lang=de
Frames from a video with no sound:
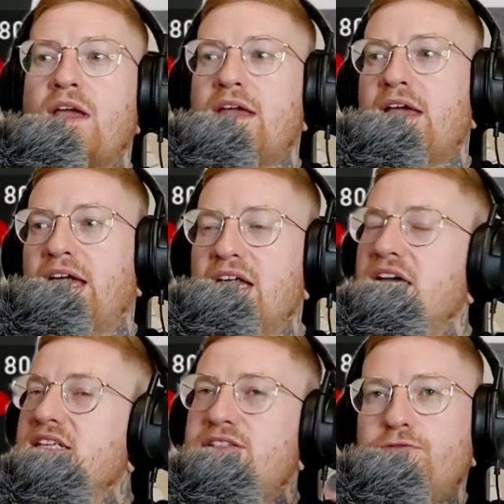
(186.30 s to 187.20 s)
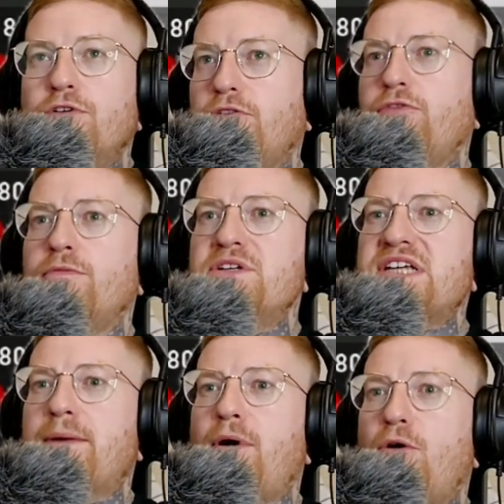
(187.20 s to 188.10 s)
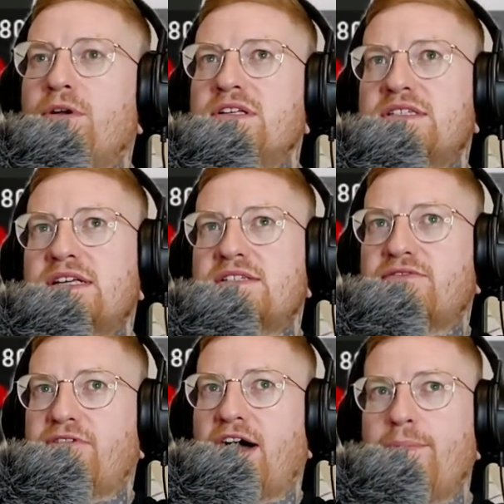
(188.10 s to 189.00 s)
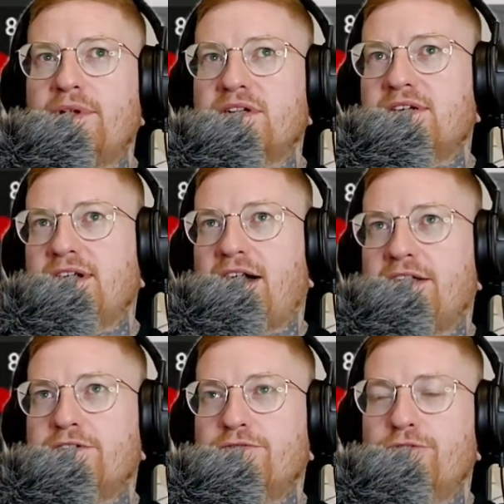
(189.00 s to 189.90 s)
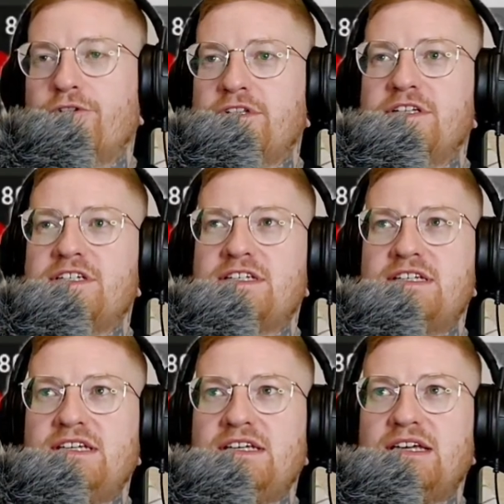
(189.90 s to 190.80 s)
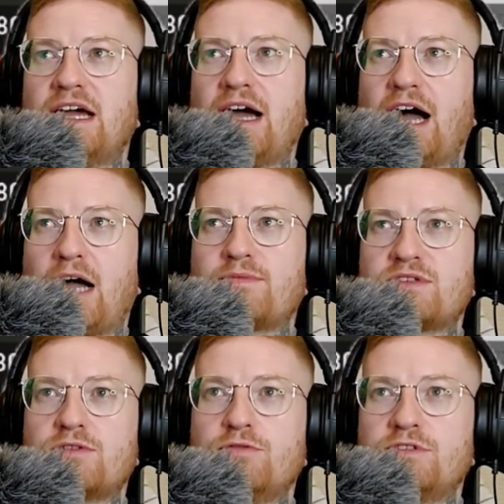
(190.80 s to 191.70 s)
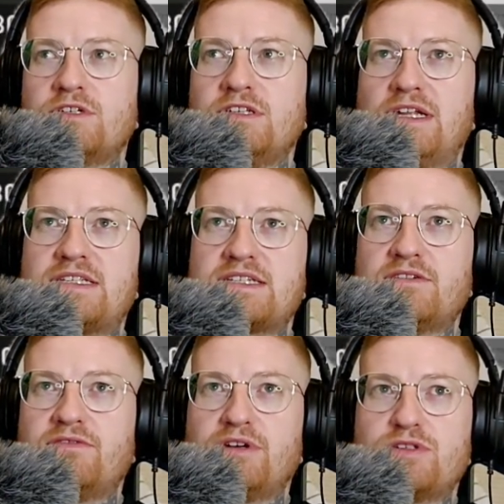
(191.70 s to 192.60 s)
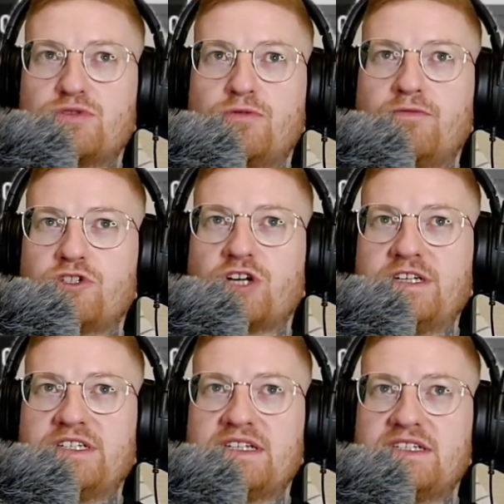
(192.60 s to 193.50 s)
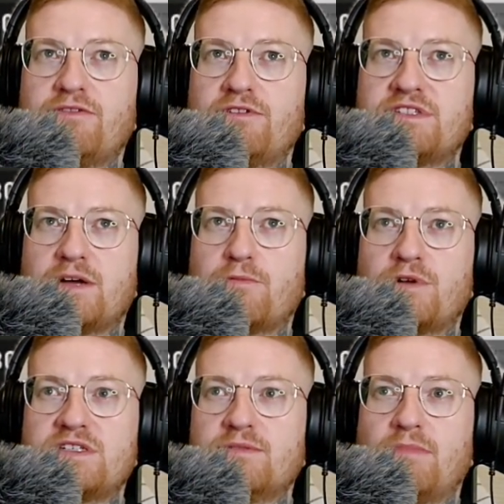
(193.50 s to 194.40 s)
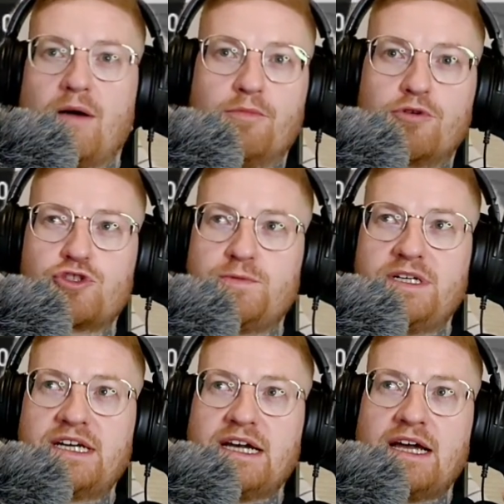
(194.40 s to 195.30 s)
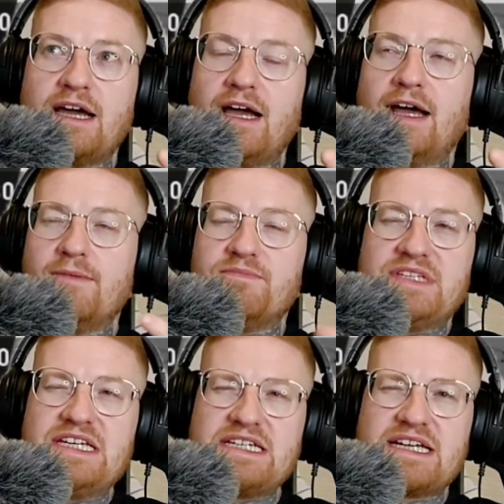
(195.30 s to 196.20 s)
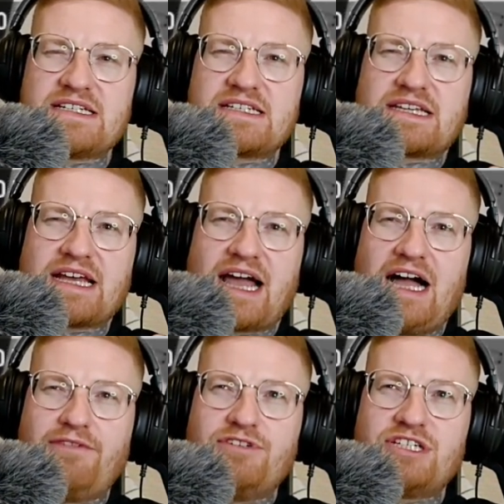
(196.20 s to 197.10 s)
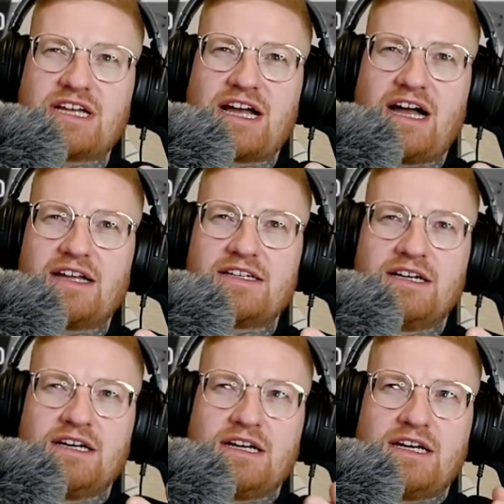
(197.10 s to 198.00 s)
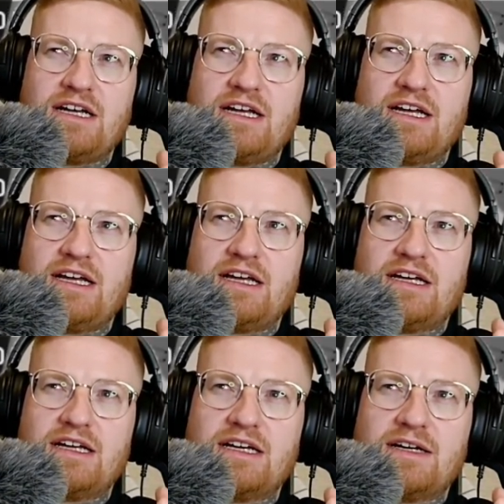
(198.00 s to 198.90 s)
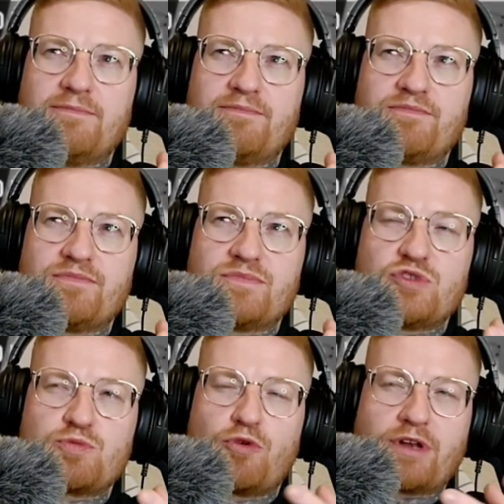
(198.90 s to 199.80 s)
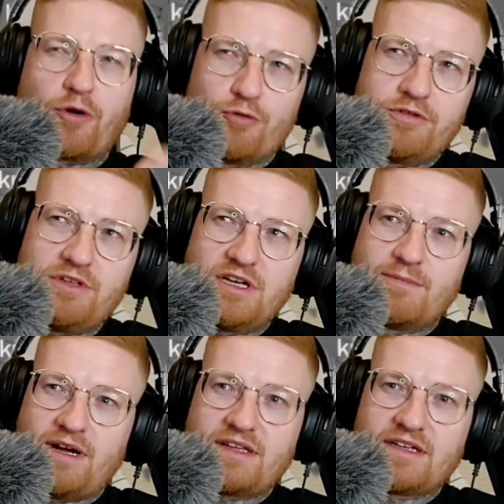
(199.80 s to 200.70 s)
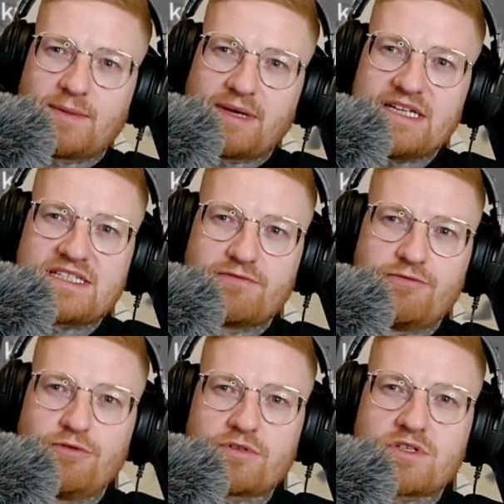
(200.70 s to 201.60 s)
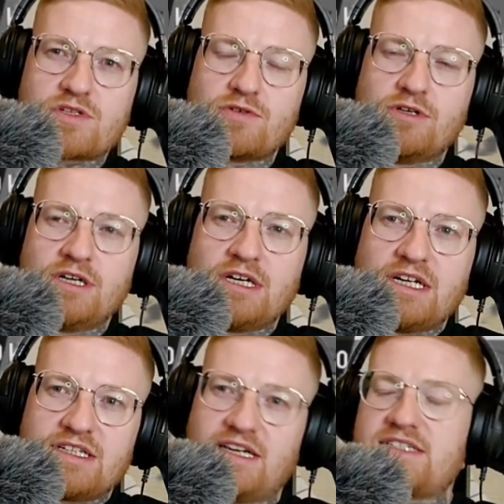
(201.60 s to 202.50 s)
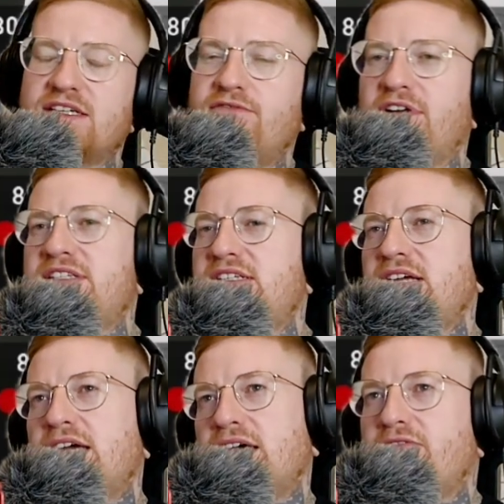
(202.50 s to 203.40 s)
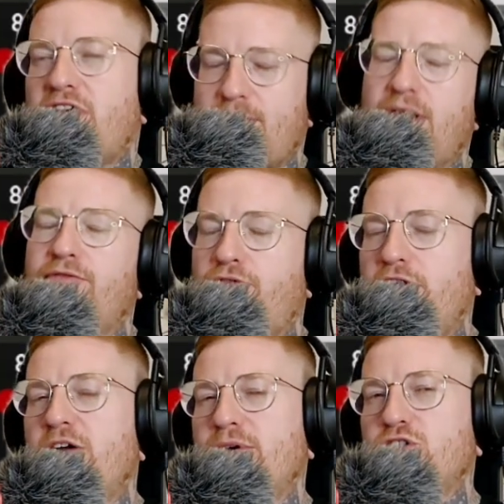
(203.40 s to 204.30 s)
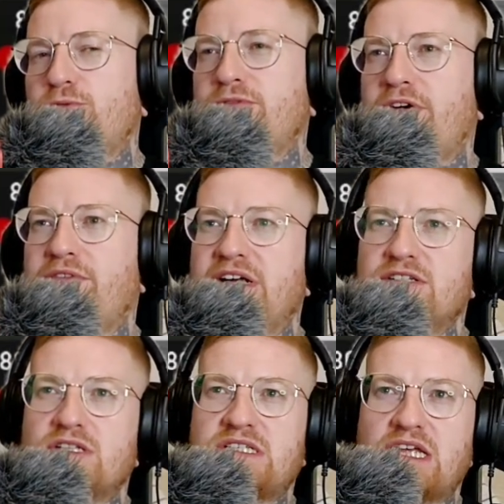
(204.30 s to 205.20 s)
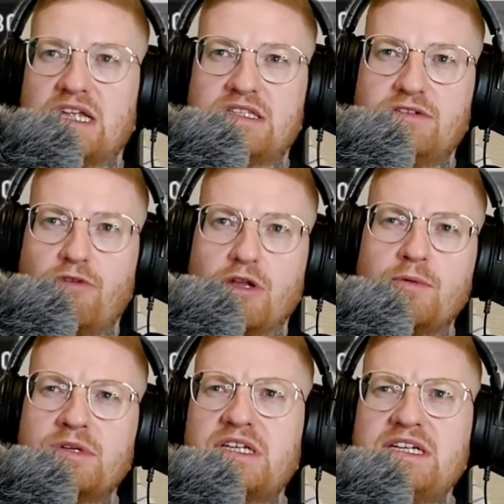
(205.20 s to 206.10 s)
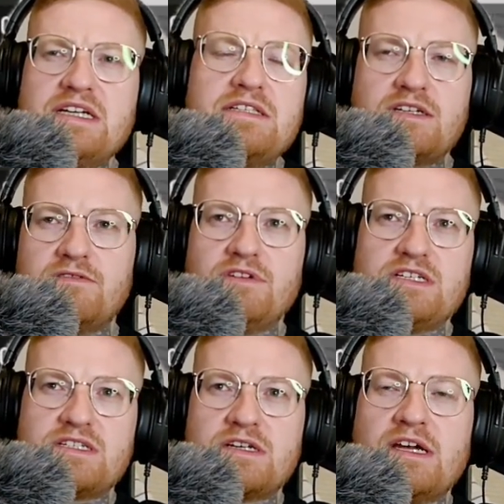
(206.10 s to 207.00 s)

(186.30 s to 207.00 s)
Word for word: Es wirkt für mich aber auch jetzt, dass Fabian gerade wirklich die absolute letzte Version wahrscheinlich jetzt hier von Subways in Hamburg spielt. Ähm, nicht, dass es grafisch gerade äh, einen Sprung nach unten gemacht hat, aber es wirkt so, dass was Fabian vorher immer gespielt war, weil das äh, Development Kit gewesen,